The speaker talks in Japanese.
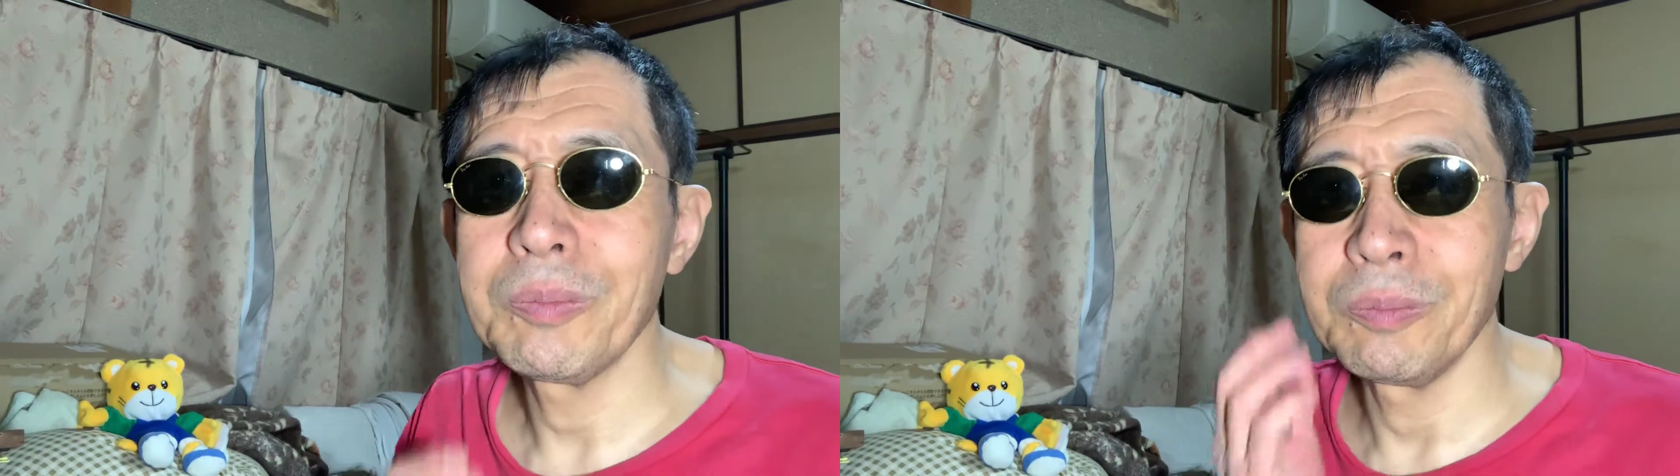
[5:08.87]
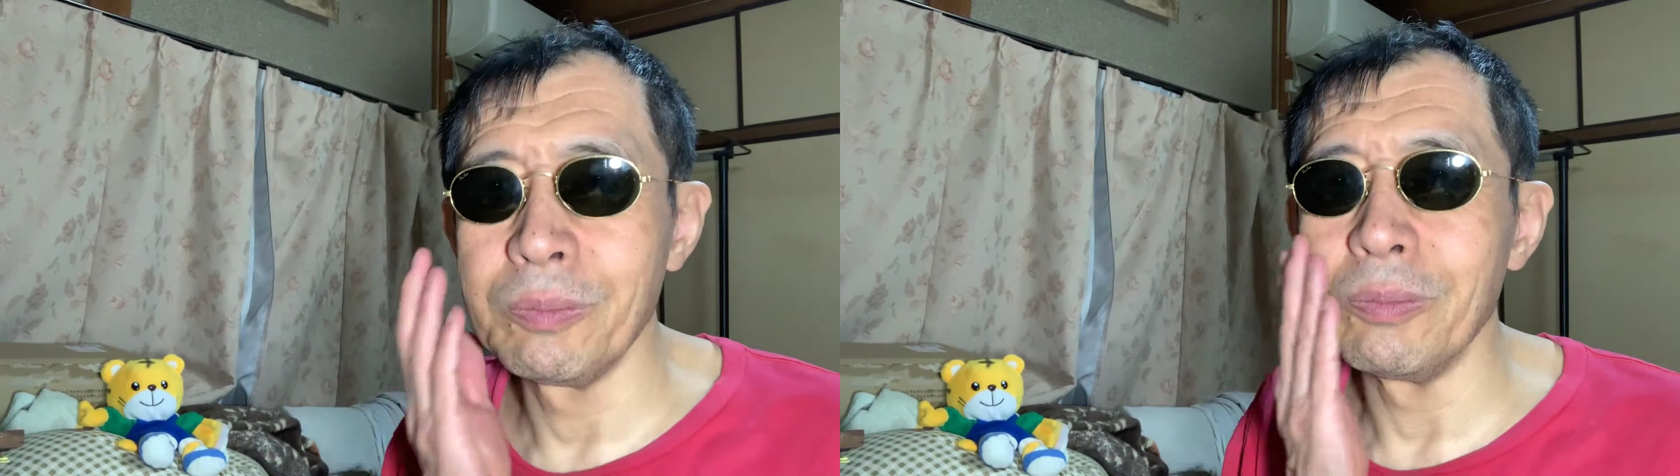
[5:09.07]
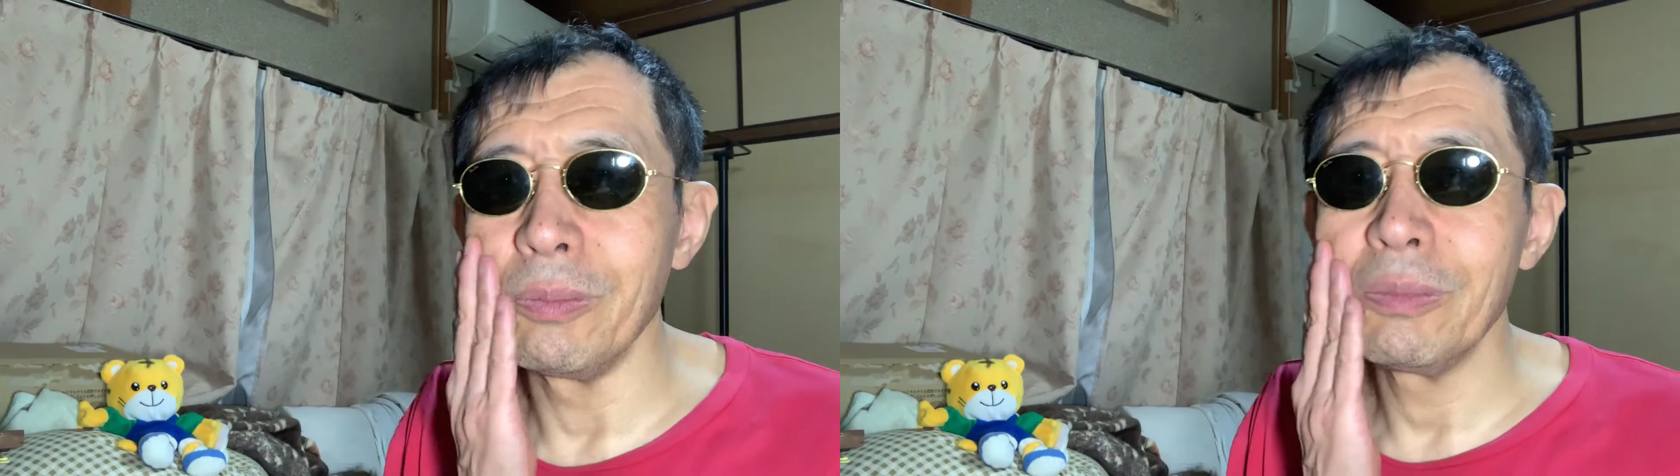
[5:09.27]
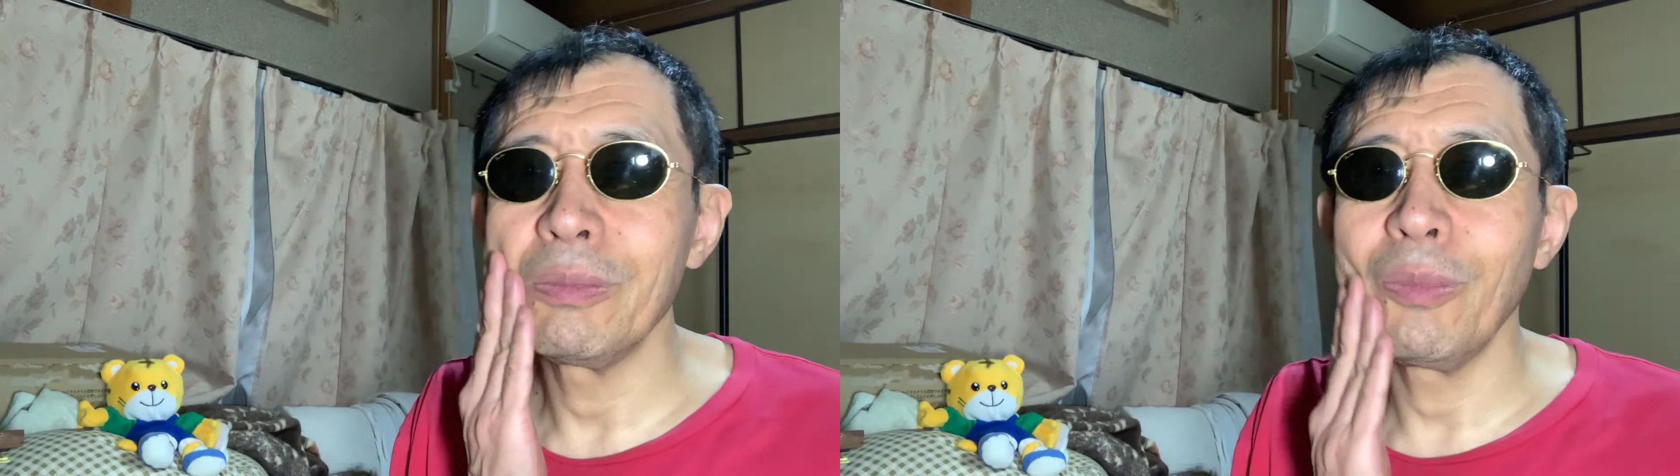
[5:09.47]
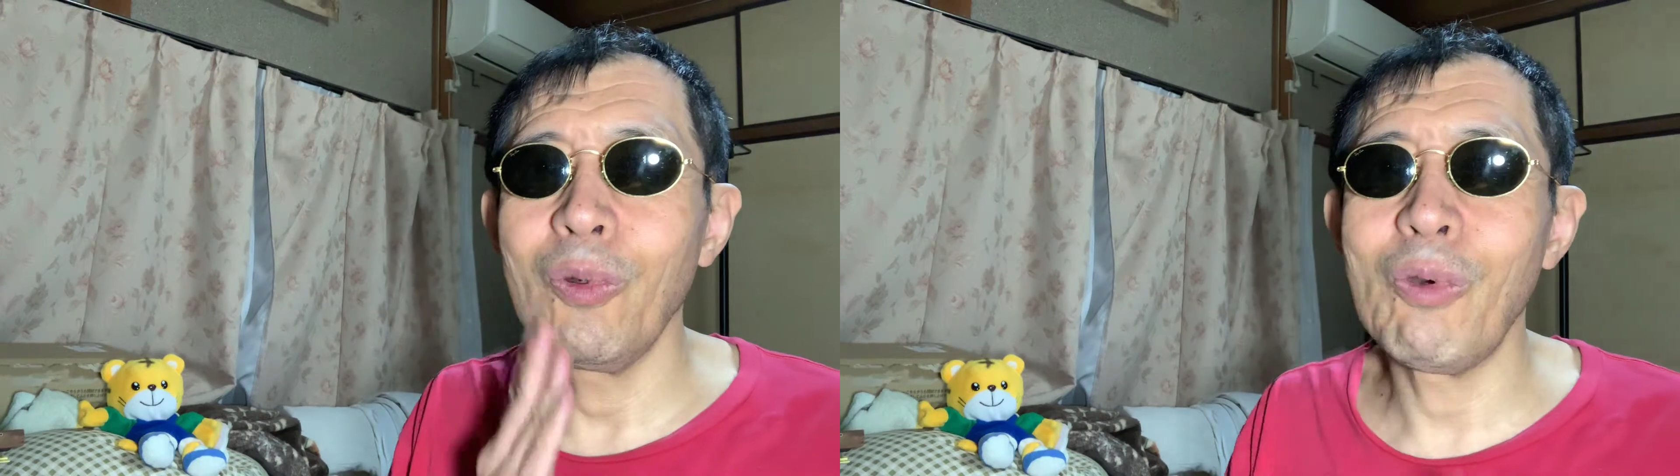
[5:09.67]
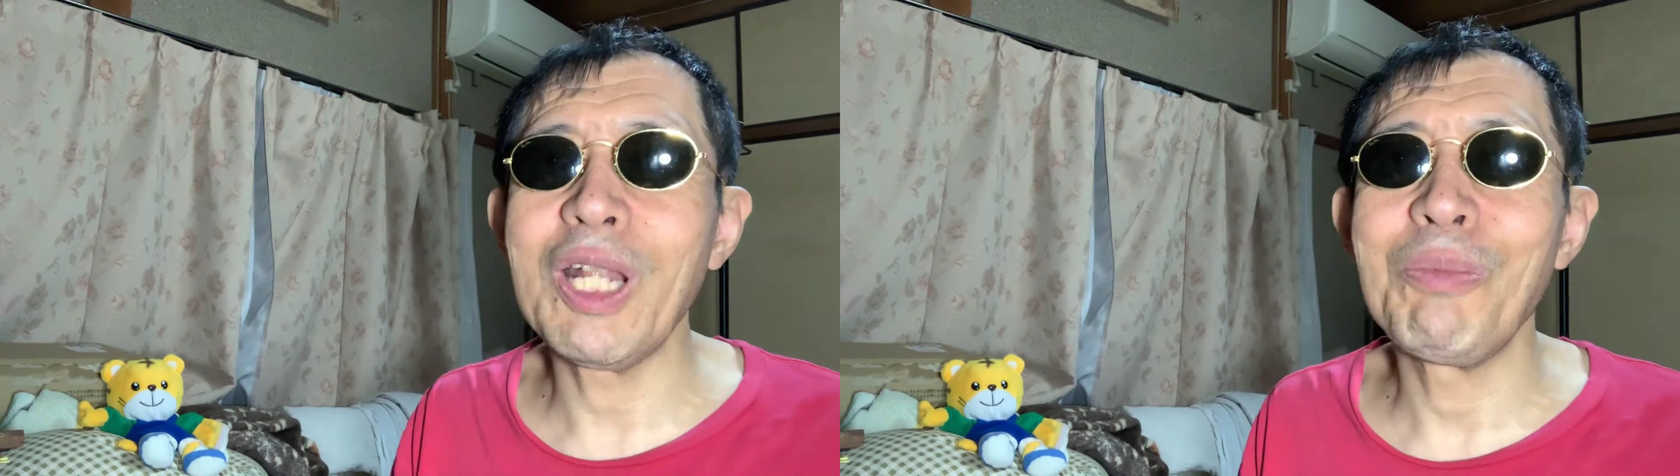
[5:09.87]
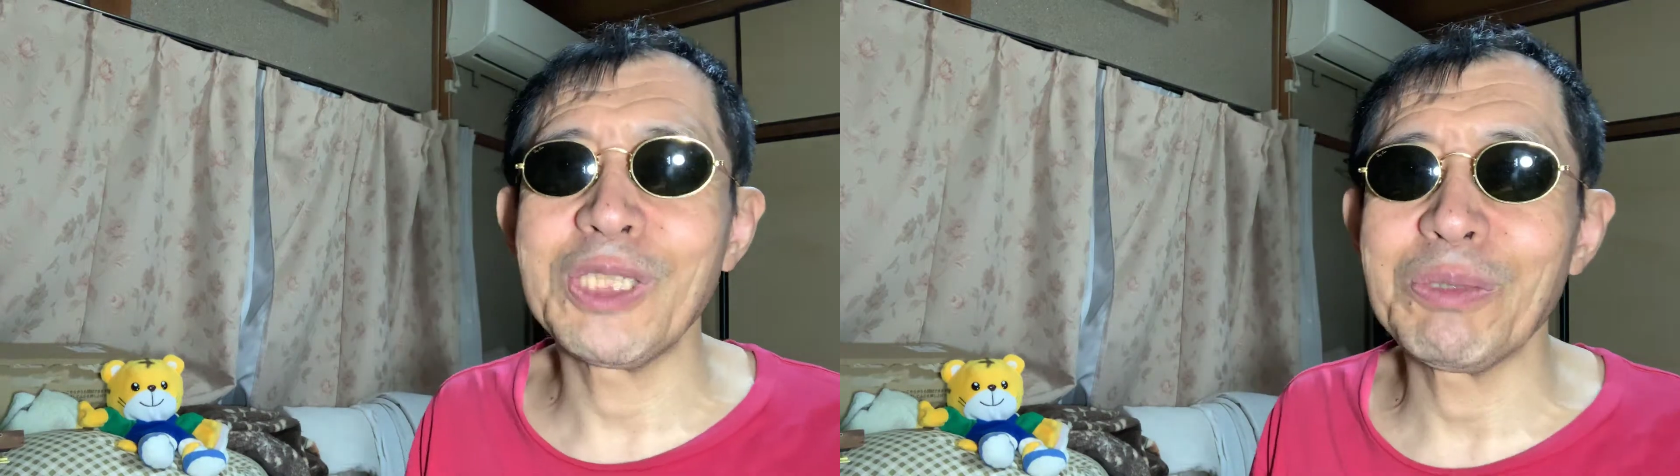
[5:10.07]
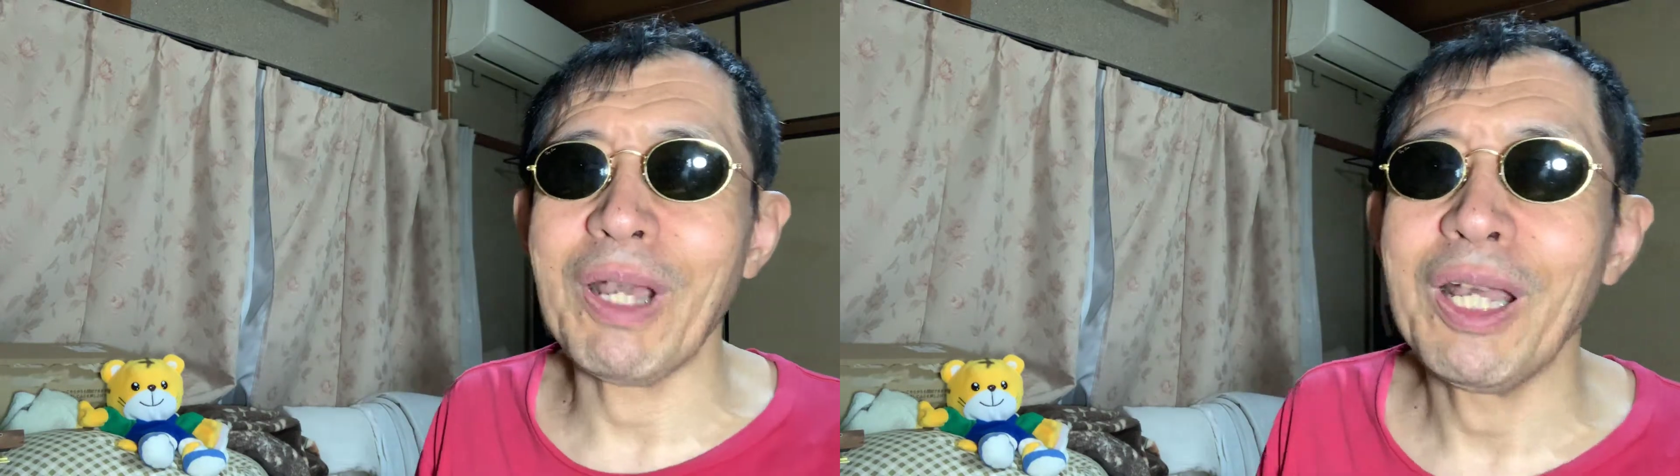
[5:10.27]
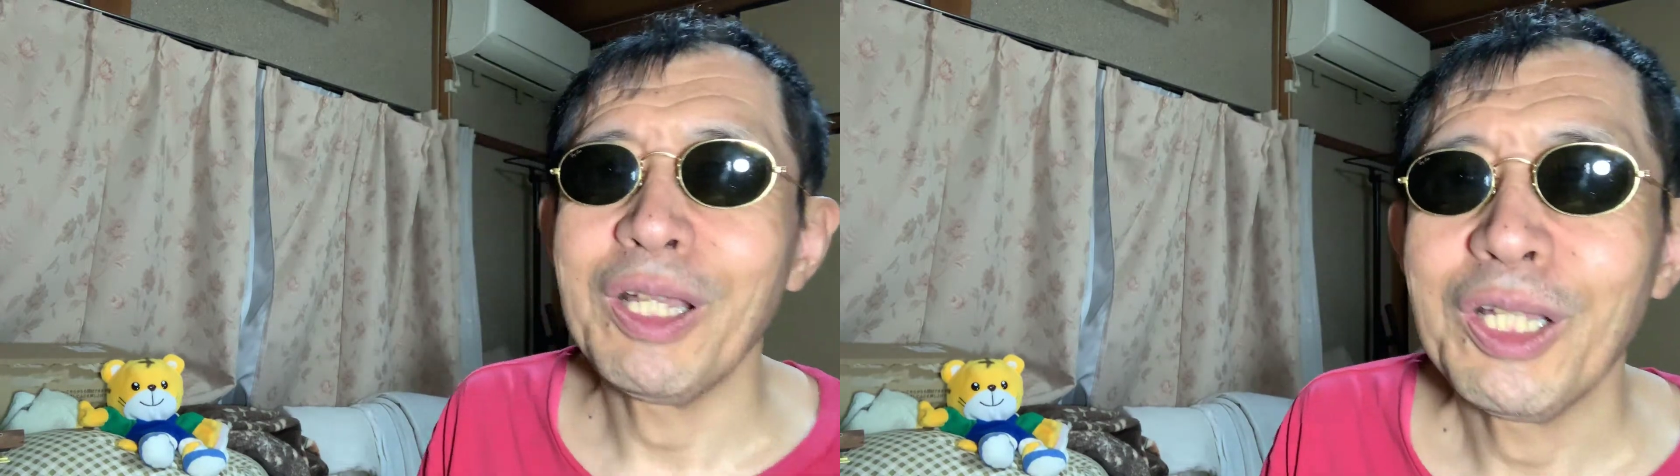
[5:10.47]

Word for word: うん、お金持ちは